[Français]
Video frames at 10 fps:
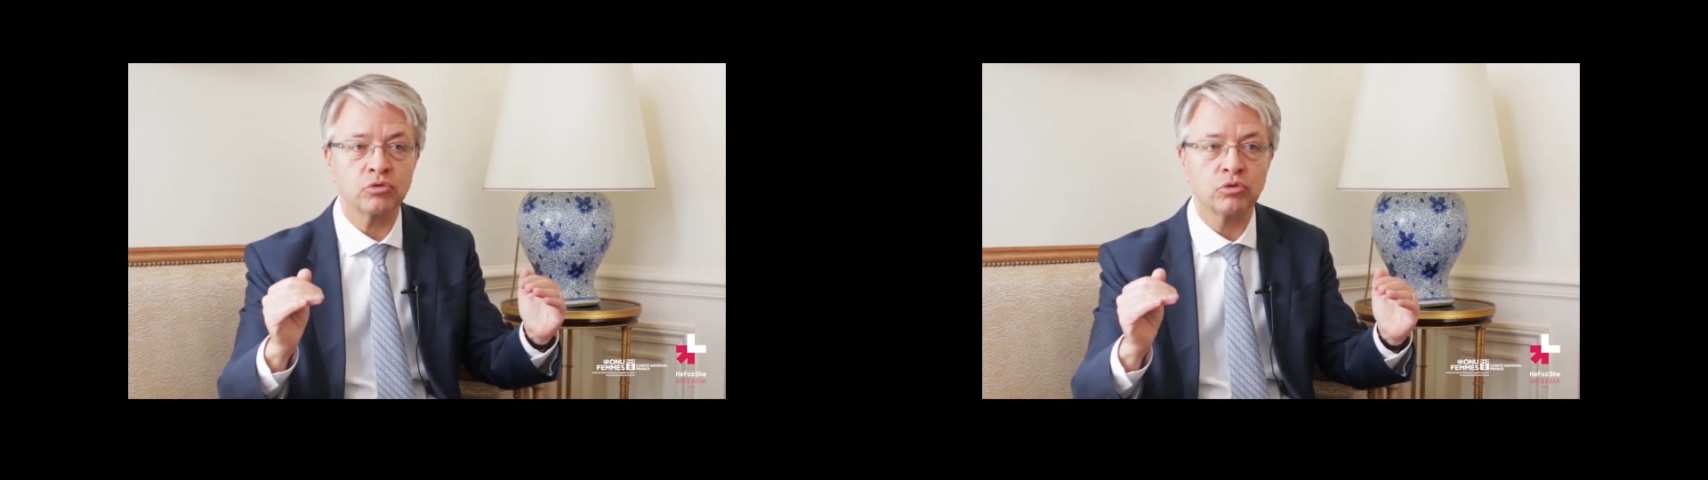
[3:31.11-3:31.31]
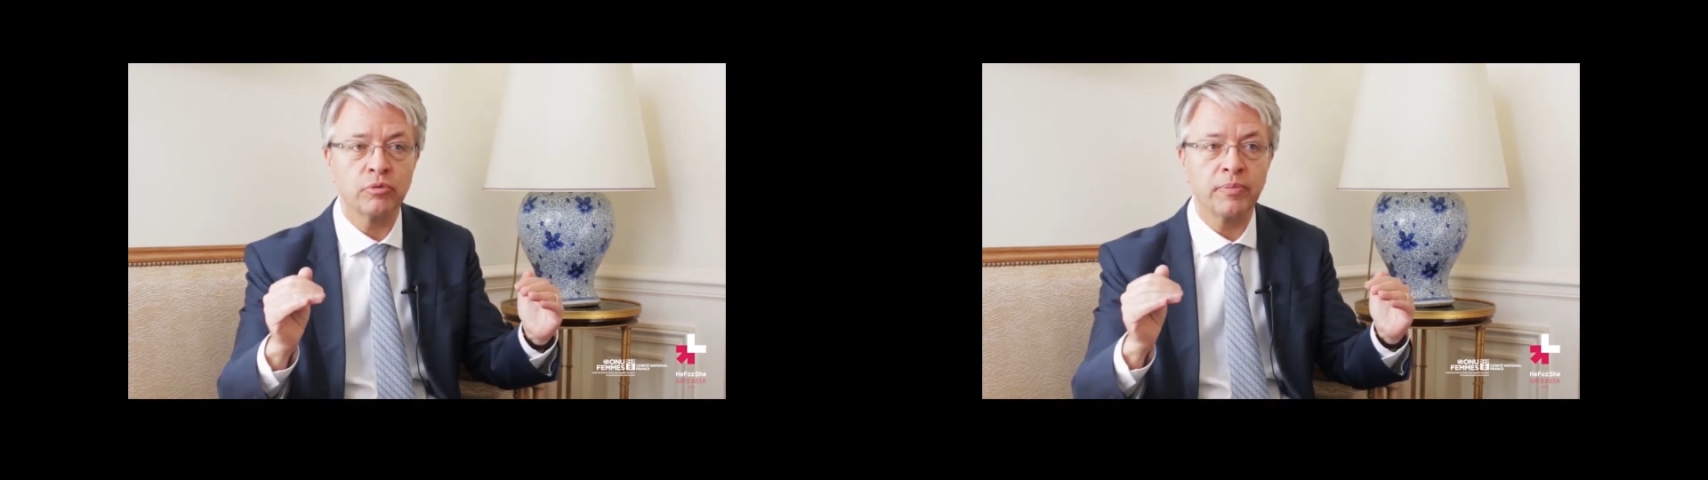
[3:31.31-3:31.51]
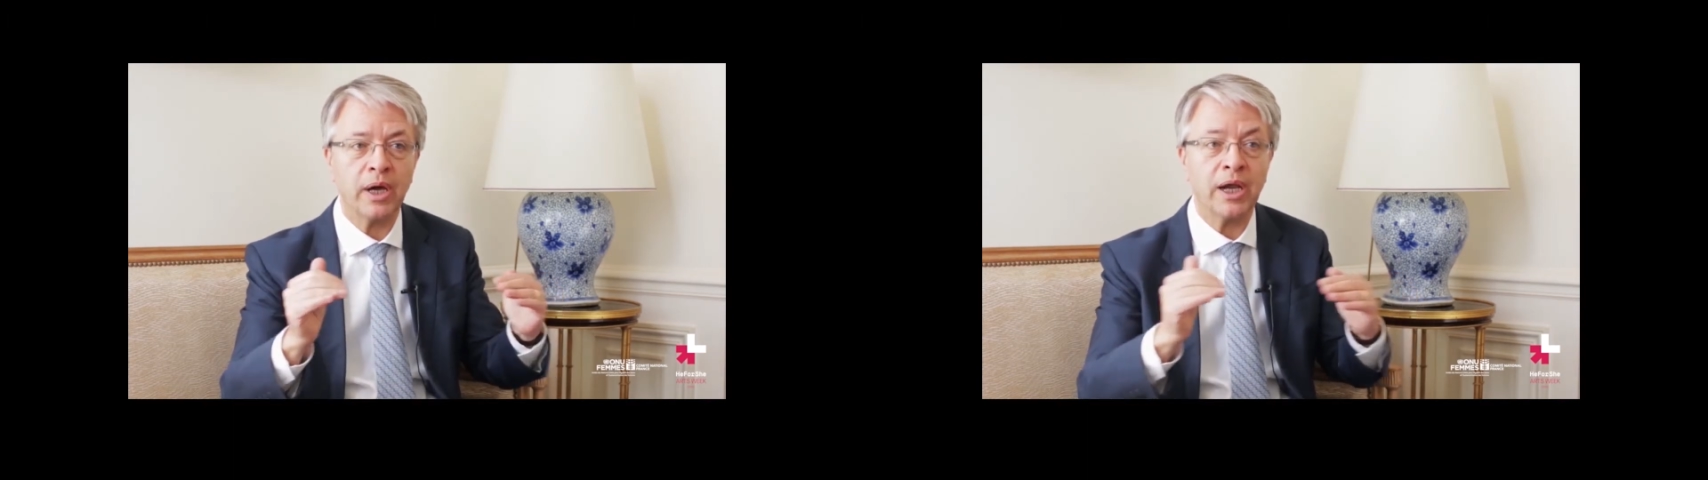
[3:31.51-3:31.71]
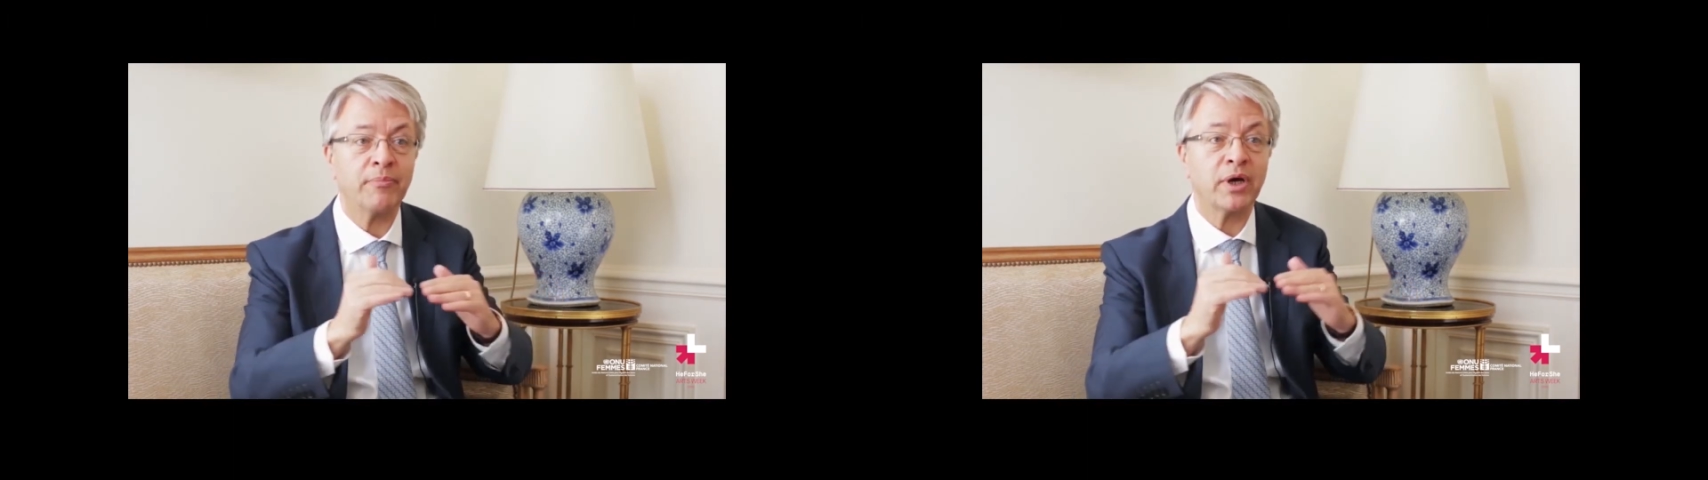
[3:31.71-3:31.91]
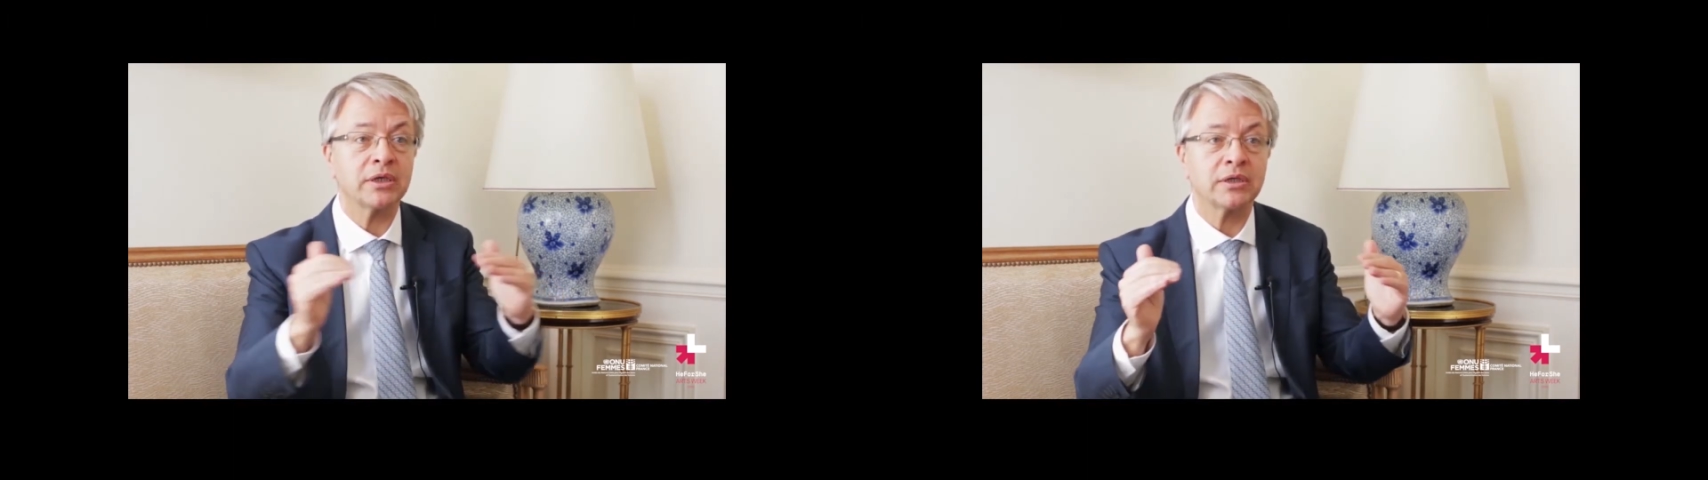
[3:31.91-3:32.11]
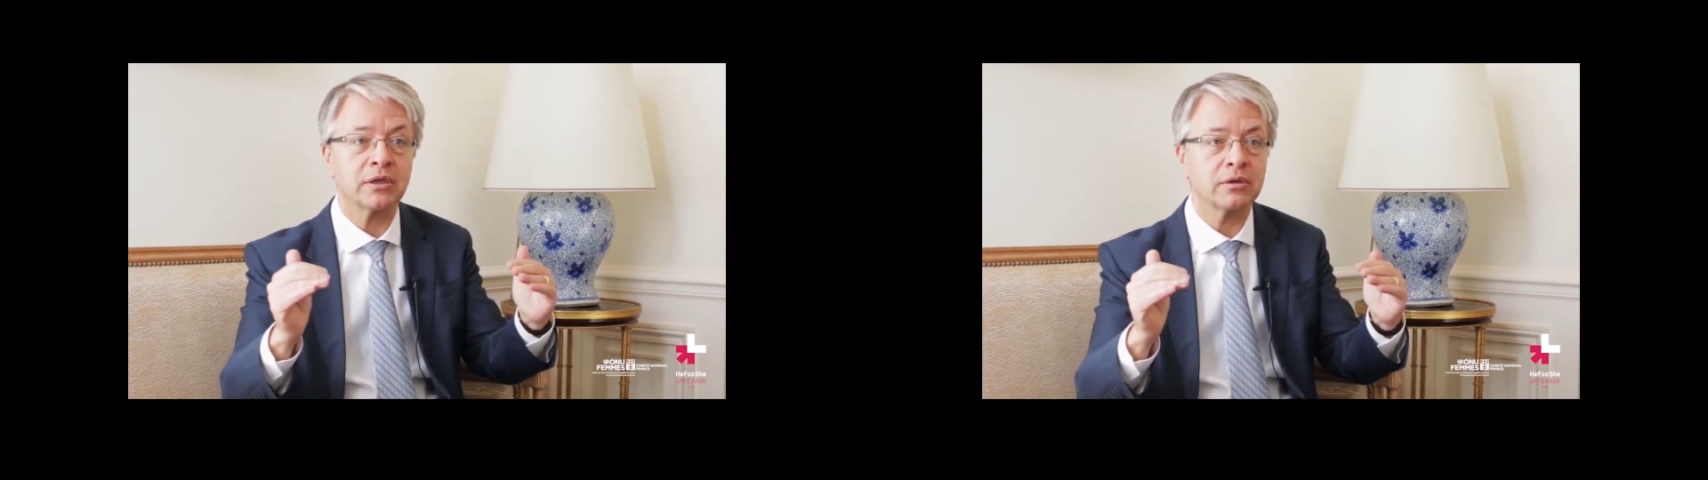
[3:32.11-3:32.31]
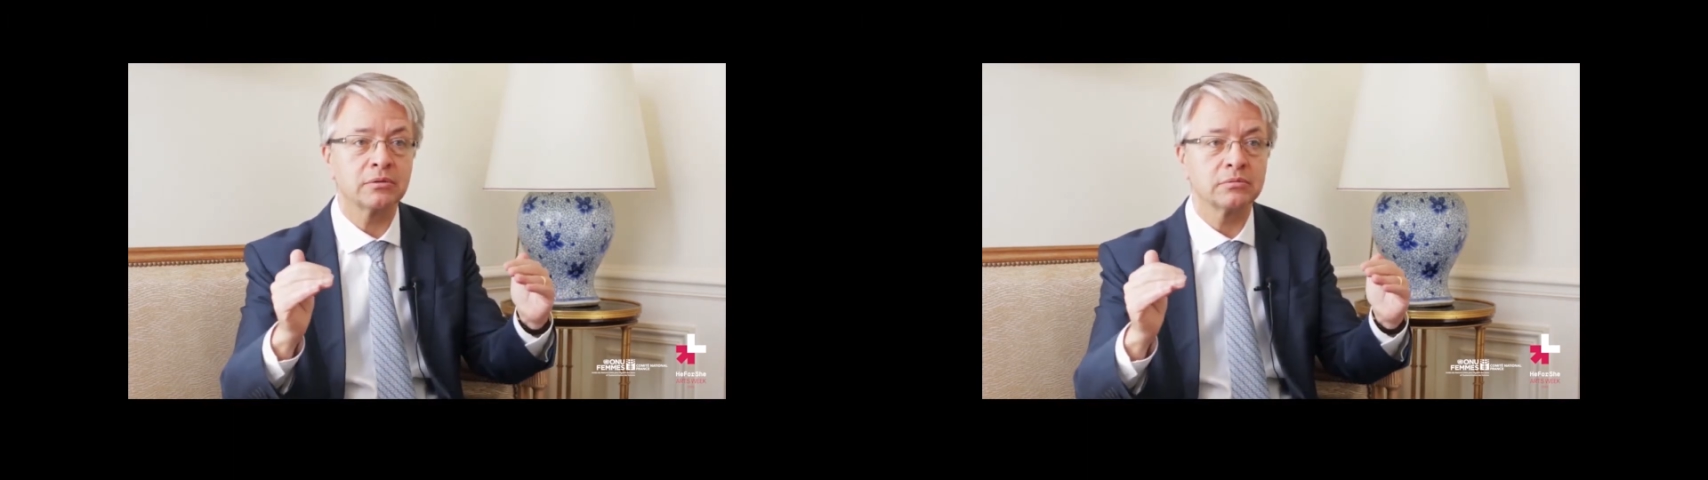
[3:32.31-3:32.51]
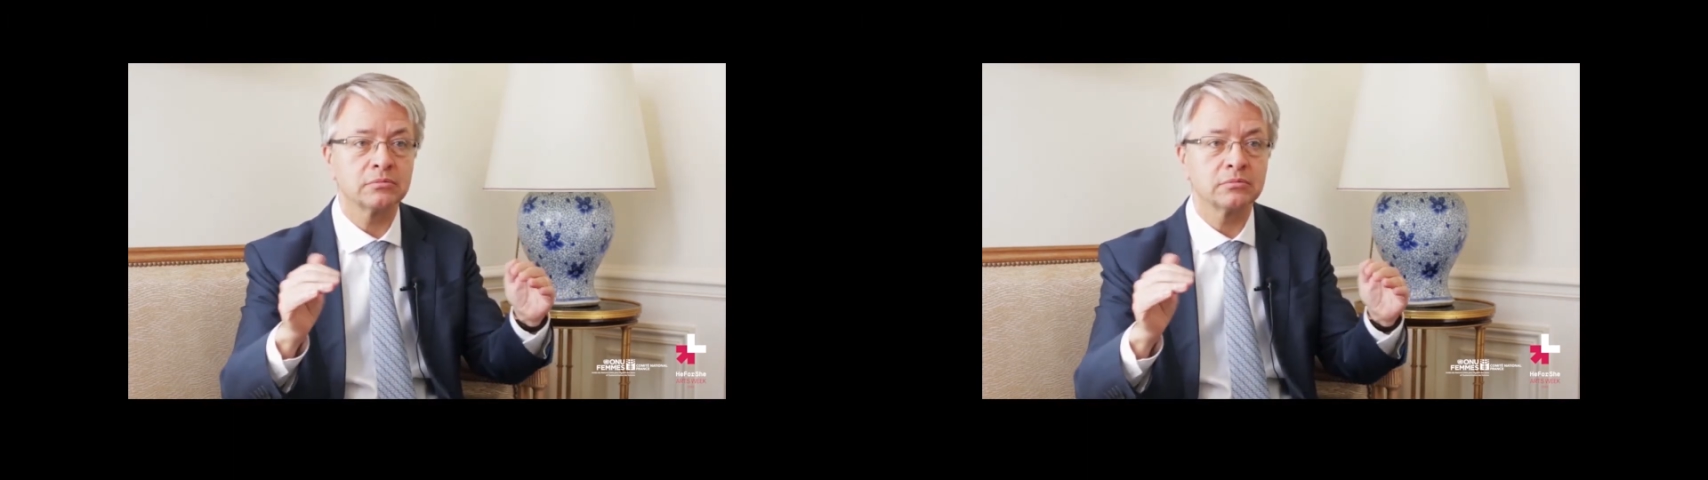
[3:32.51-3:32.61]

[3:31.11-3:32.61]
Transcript: du groupe à la parité.